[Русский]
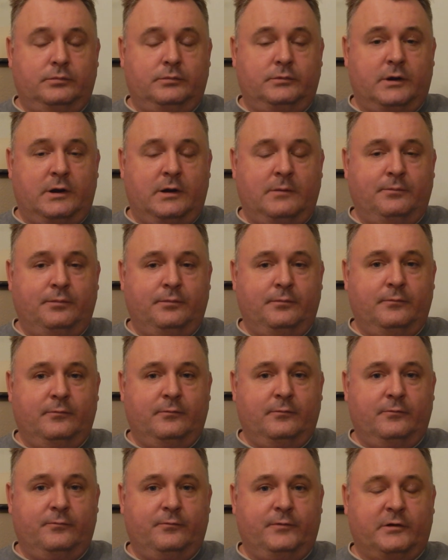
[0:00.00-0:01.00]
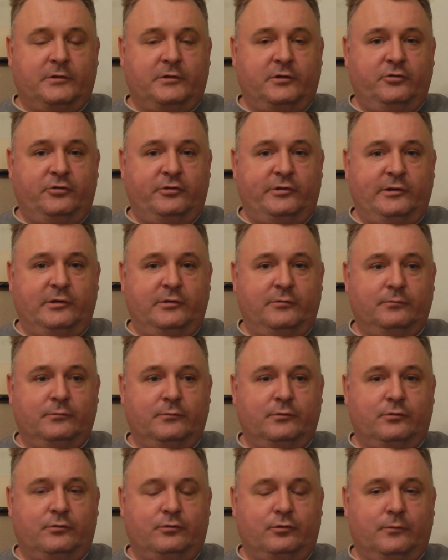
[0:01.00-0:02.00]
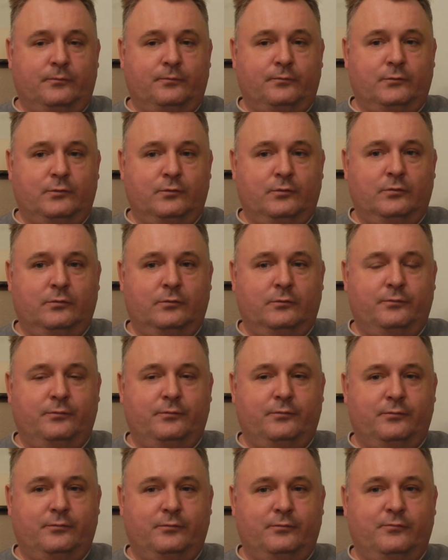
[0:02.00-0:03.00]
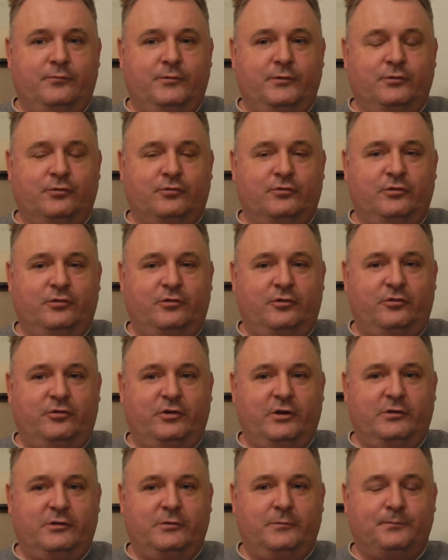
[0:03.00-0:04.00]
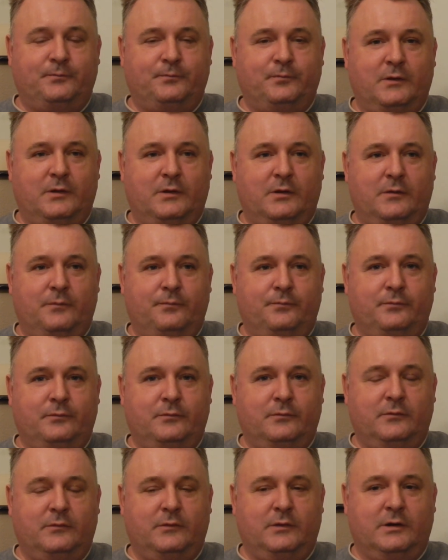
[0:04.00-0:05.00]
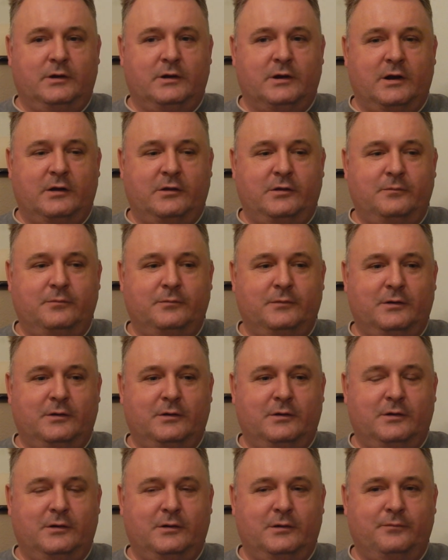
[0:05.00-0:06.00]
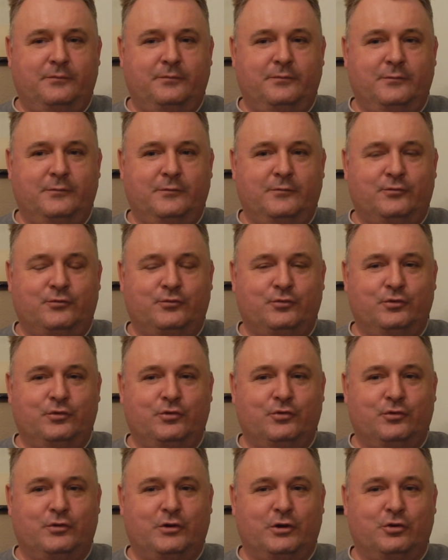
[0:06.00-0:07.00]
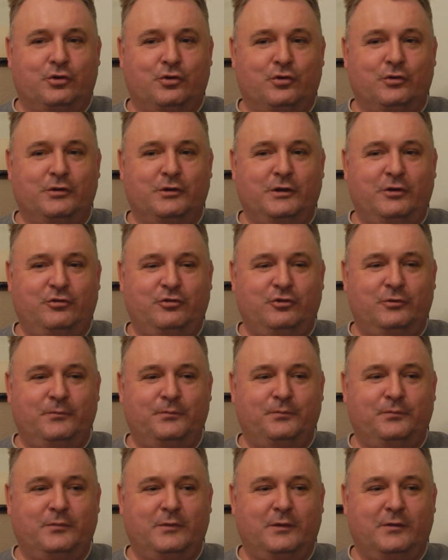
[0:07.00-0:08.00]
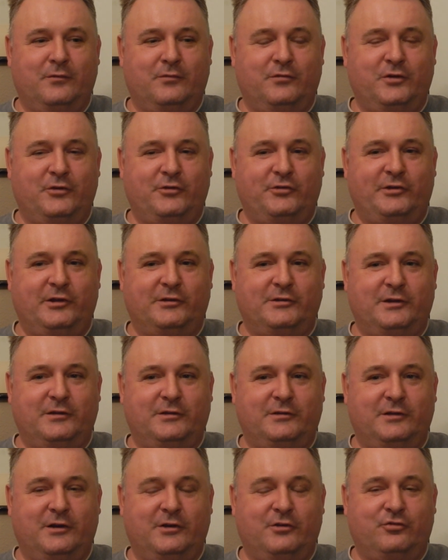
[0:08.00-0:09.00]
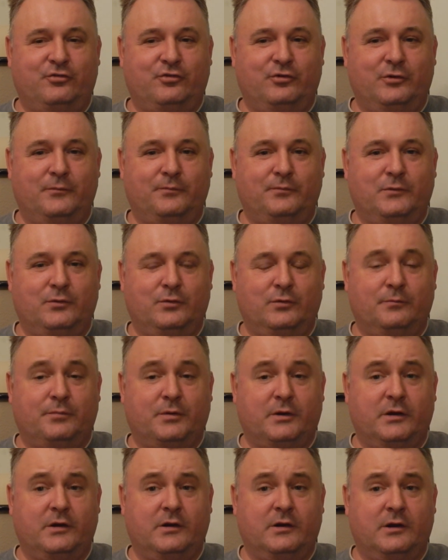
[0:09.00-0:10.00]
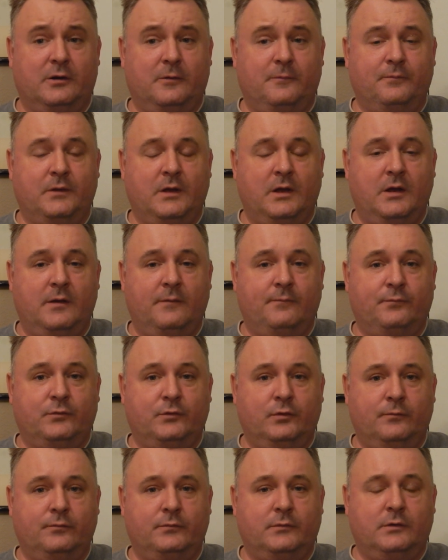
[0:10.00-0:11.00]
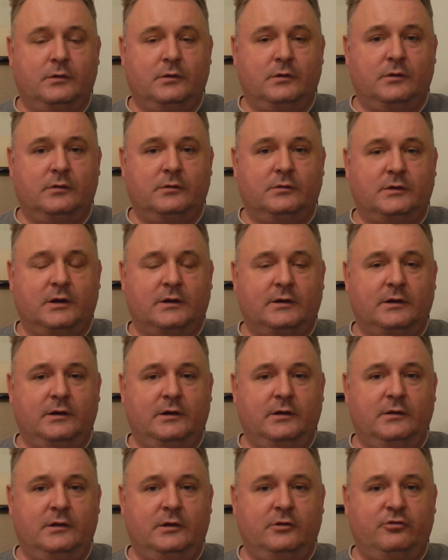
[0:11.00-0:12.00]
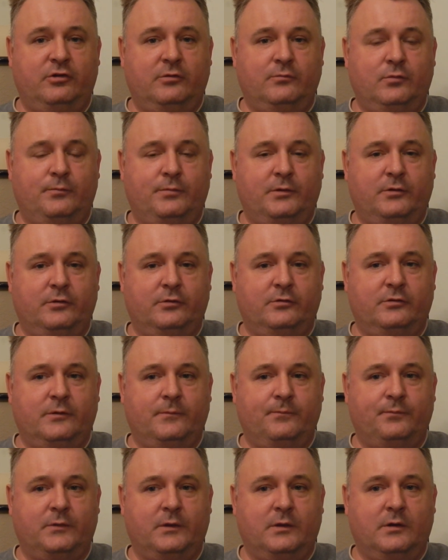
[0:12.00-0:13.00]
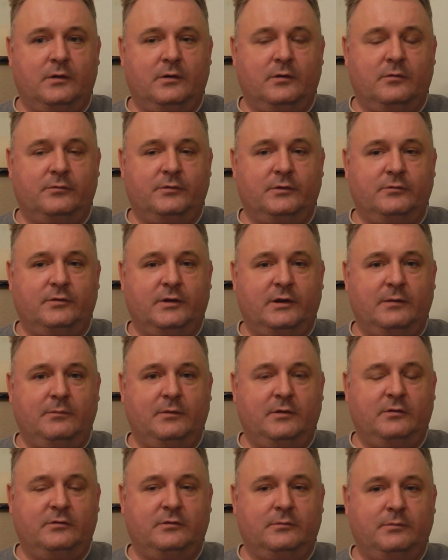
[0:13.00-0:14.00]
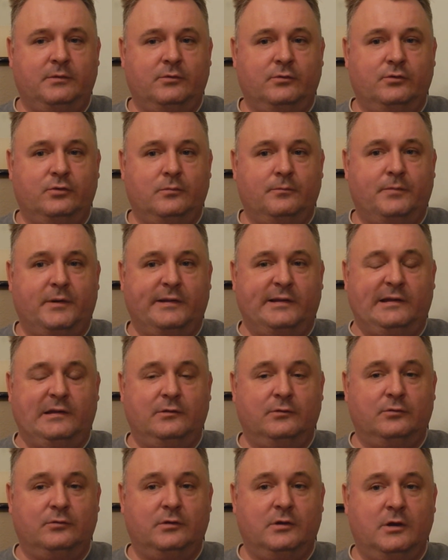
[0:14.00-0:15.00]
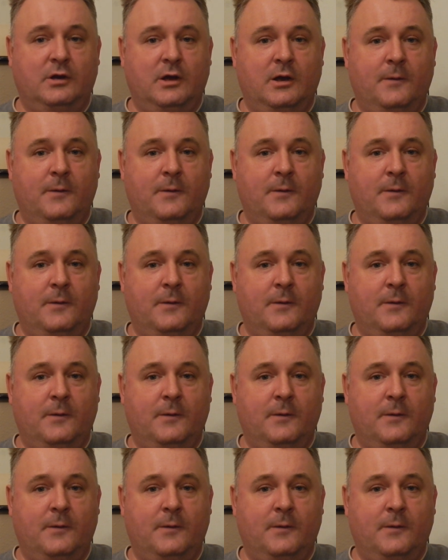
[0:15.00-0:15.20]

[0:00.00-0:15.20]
Трамп фактически что? Ну, вынужден сейчас э, играть э, в ту игру, которую он начал, всячески отрицая, что он проиграл – ну, э, так или иначе, ему придется э, в январе месяце Белый дом покинуть.